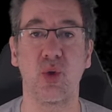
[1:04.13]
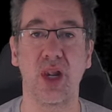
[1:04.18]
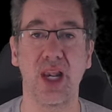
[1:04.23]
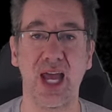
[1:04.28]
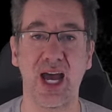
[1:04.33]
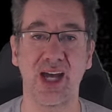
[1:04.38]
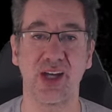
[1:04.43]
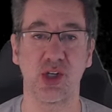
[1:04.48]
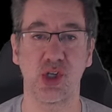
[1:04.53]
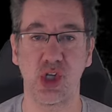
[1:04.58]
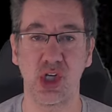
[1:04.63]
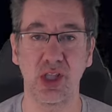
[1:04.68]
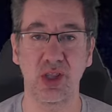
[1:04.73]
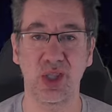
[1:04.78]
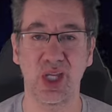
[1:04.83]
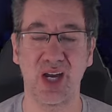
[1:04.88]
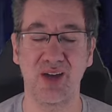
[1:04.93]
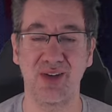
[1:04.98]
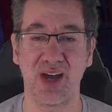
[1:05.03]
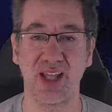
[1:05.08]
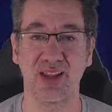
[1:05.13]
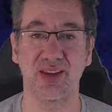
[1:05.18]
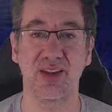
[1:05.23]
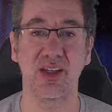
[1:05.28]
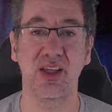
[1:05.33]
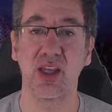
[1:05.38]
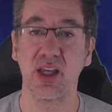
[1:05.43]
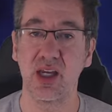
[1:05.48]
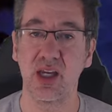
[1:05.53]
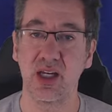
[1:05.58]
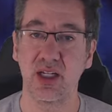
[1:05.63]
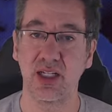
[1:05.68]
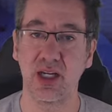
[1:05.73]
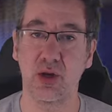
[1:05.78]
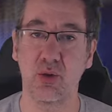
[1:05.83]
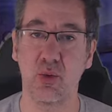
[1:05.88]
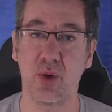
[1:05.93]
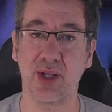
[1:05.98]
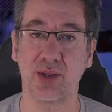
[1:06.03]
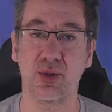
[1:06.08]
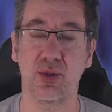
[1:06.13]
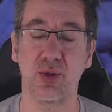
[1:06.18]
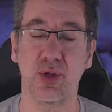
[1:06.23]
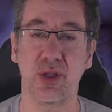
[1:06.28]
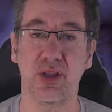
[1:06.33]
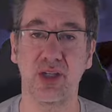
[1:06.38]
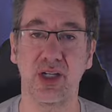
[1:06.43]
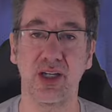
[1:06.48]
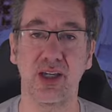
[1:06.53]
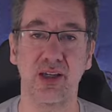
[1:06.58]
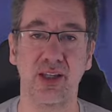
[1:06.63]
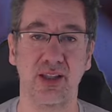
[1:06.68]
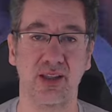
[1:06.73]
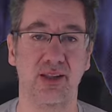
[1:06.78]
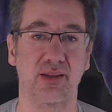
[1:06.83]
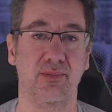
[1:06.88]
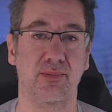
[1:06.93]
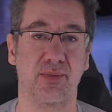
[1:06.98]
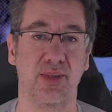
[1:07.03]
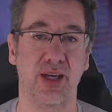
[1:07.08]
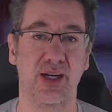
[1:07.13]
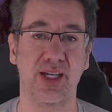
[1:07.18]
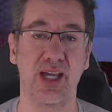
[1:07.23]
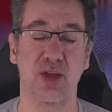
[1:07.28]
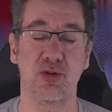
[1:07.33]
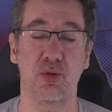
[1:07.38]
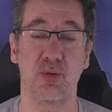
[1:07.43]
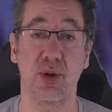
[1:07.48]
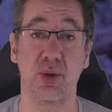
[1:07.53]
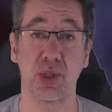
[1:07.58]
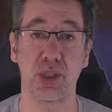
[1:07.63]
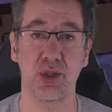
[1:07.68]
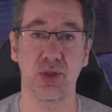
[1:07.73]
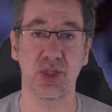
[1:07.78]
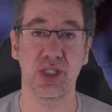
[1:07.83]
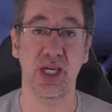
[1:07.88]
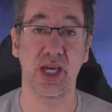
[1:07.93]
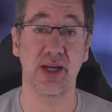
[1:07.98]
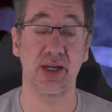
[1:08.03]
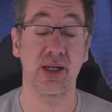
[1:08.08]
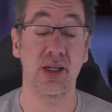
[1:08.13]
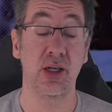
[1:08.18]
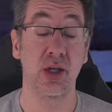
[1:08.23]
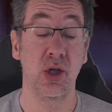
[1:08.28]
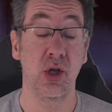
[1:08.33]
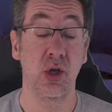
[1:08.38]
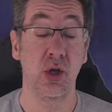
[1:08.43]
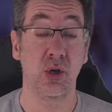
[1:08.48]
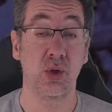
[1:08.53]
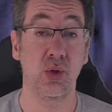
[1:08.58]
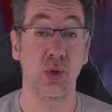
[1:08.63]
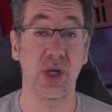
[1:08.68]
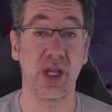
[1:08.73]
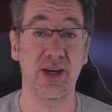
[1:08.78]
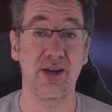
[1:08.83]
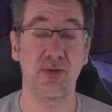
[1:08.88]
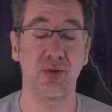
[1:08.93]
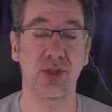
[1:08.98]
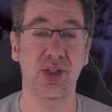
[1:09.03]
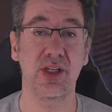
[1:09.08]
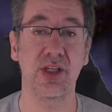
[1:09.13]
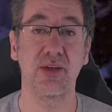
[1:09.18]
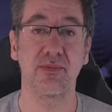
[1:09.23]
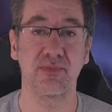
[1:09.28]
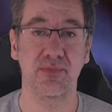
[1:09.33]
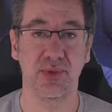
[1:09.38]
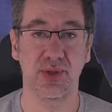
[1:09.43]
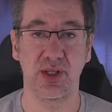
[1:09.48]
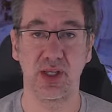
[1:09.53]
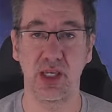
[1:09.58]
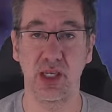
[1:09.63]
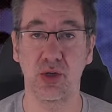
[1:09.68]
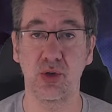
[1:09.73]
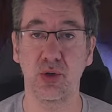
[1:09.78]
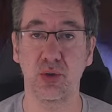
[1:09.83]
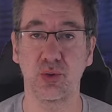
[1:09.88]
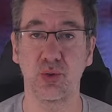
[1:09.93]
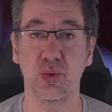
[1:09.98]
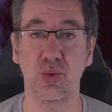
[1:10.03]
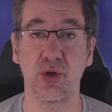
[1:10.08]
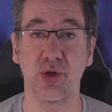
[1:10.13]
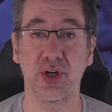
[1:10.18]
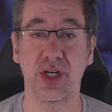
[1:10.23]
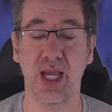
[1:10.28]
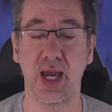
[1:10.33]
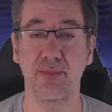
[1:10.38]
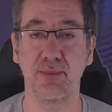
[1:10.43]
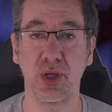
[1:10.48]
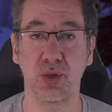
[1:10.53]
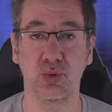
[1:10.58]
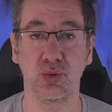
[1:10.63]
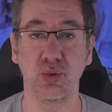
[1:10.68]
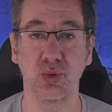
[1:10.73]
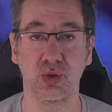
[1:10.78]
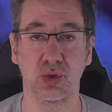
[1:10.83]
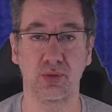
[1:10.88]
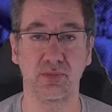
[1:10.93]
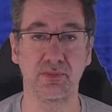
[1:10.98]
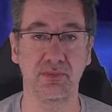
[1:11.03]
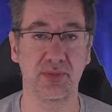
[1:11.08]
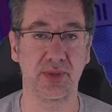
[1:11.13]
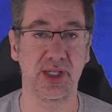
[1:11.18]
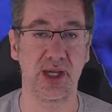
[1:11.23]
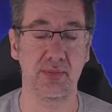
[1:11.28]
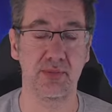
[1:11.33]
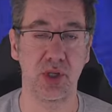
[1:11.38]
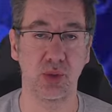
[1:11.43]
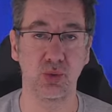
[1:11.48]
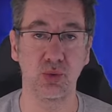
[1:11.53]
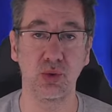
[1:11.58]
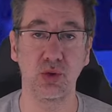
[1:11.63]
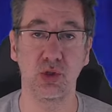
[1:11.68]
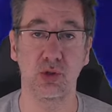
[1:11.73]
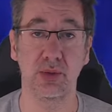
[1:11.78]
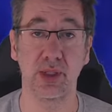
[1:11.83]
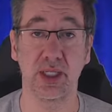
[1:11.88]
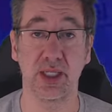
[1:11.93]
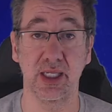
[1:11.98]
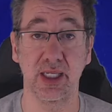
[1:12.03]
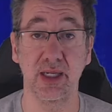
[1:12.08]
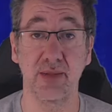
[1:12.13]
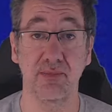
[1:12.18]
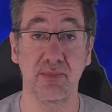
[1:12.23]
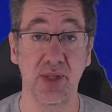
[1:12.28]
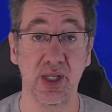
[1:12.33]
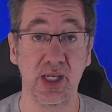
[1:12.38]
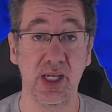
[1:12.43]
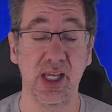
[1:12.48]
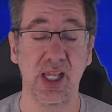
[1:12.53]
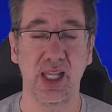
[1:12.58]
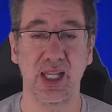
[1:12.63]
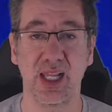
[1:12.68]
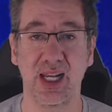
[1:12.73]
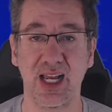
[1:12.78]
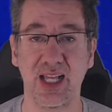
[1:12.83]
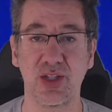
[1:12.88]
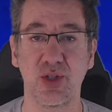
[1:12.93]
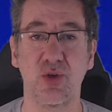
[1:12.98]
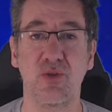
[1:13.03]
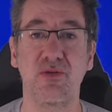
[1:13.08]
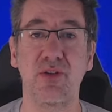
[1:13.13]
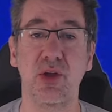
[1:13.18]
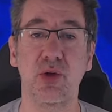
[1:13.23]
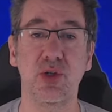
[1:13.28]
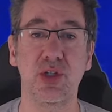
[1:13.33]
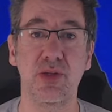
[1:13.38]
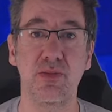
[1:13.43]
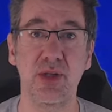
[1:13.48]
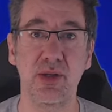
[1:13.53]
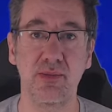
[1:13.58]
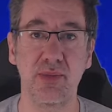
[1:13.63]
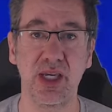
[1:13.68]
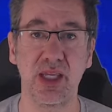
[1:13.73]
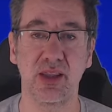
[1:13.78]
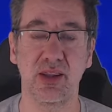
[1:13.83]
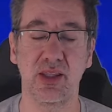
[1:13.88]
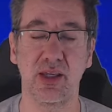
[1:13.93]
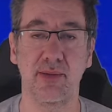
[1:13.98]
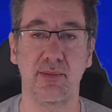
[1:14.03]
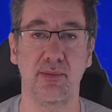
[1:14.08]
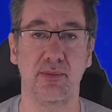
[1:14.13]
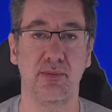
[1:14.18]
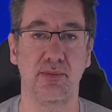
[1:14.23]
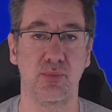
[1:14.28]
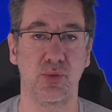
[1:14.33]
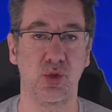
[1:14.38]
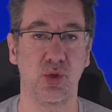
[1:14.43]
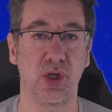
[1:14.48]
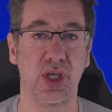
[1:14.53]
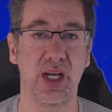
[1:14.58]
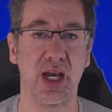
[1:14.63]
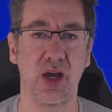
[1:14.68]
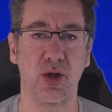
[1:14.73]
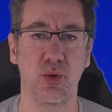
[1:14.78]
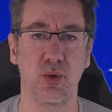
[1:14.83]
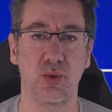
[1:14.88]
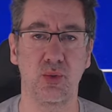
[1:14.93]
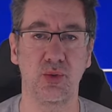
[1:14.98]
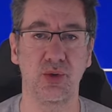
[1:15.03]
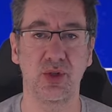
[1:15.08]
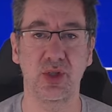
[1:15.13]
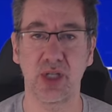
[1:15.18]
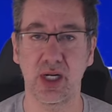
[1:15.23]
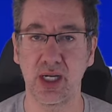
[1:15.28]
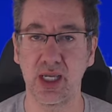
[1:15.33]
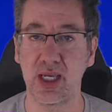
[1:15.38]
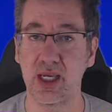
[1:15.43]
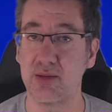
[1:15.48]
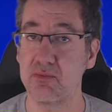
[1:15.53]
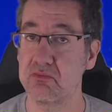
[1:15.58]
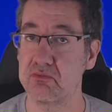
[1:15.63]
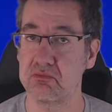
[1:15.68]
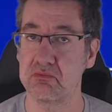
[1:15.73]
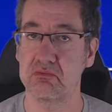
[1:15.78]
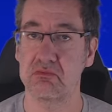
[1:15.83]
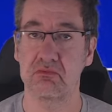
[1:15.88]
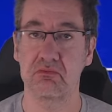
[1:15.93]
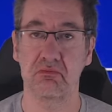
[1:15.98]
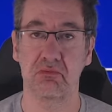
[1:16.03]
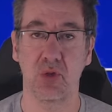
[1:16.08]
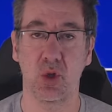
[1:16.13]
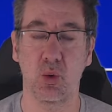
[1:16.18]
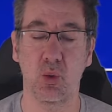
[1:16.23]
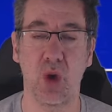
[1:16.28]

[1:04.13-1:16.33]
la centravanti nel 4-3 targato Maurizio Sarri. Con l'arrivo di Igor Tudor cambia tutto, cambia tutto perché la Lazio verosimilmente giocherà con un 3-4-2-1